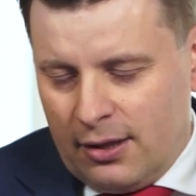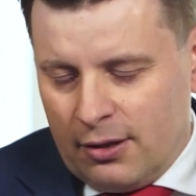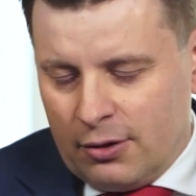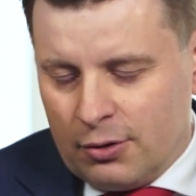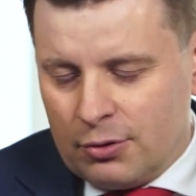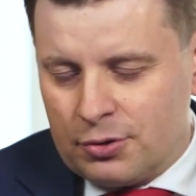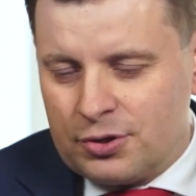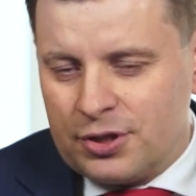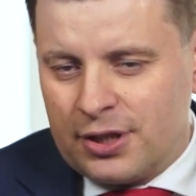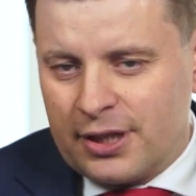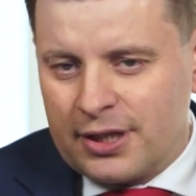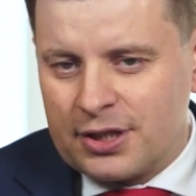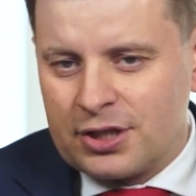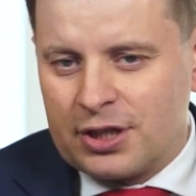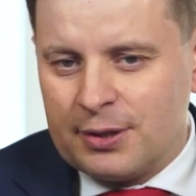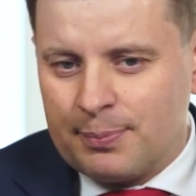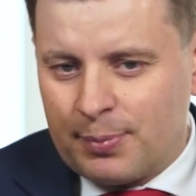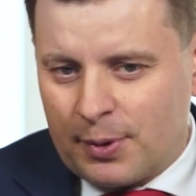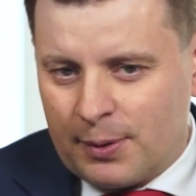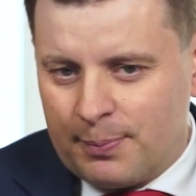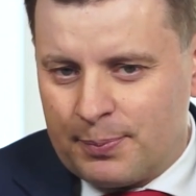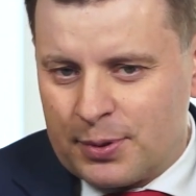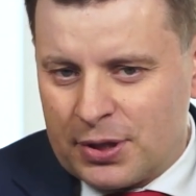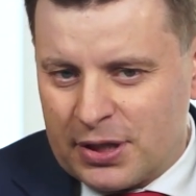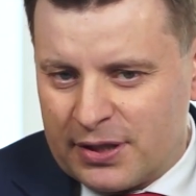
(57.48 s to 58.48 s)
Ludzie
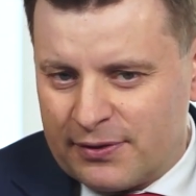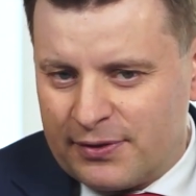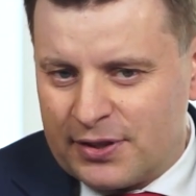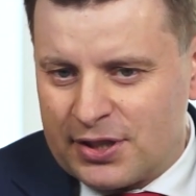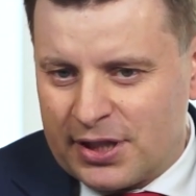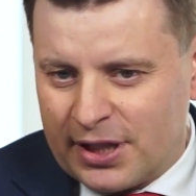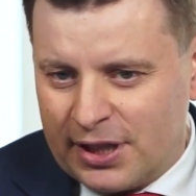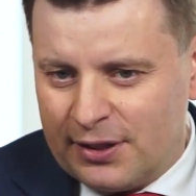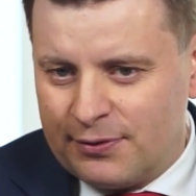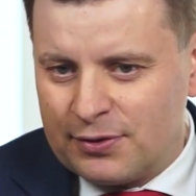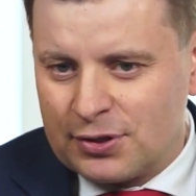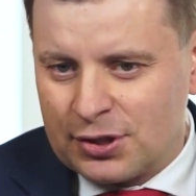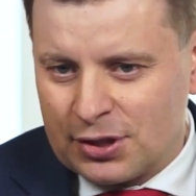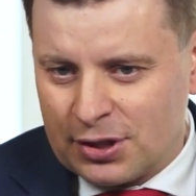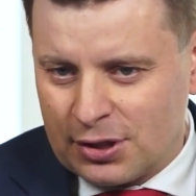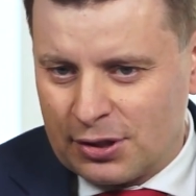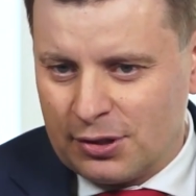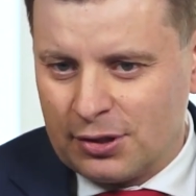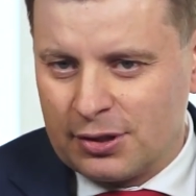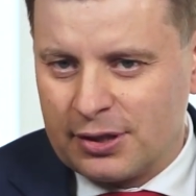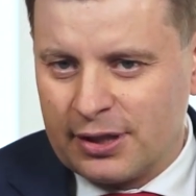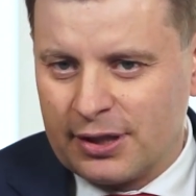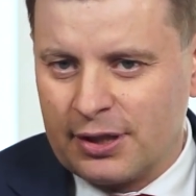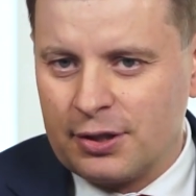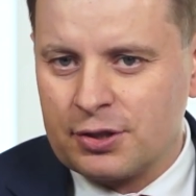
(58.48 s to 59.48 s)
szybko przyzwyczaiwszy się
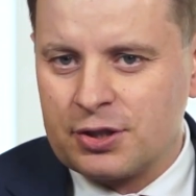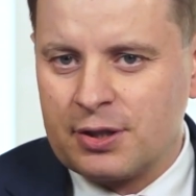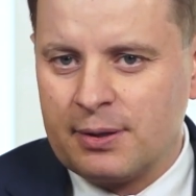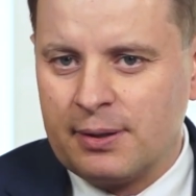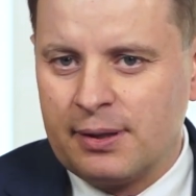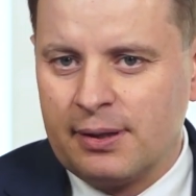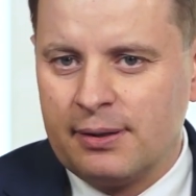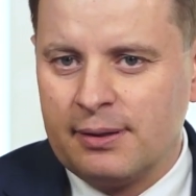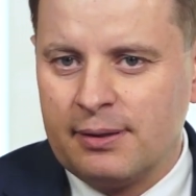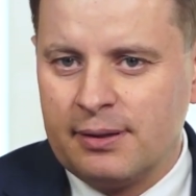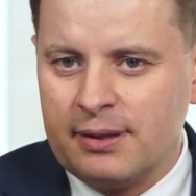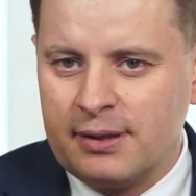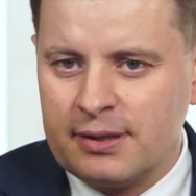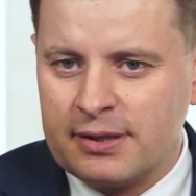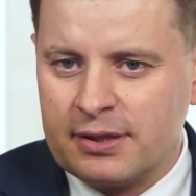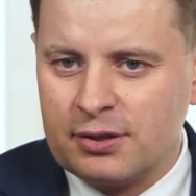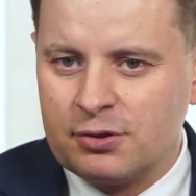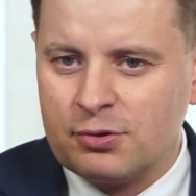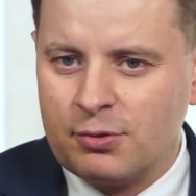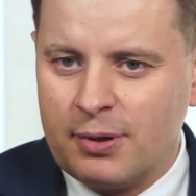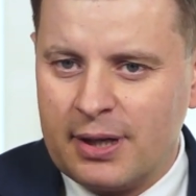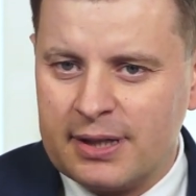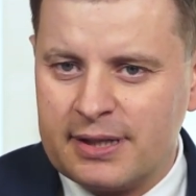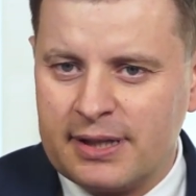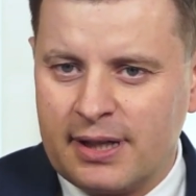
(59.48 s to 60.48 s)
do tego, że
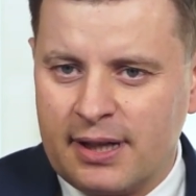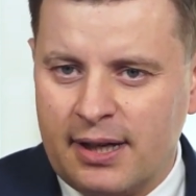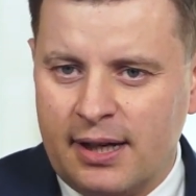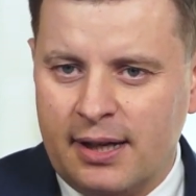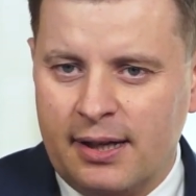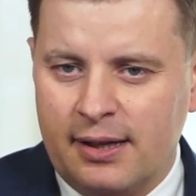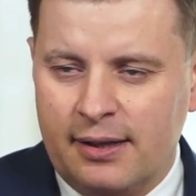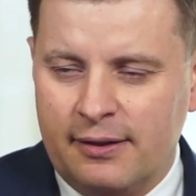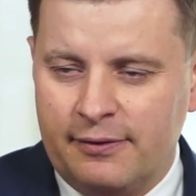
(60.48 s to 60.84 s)
sytuacja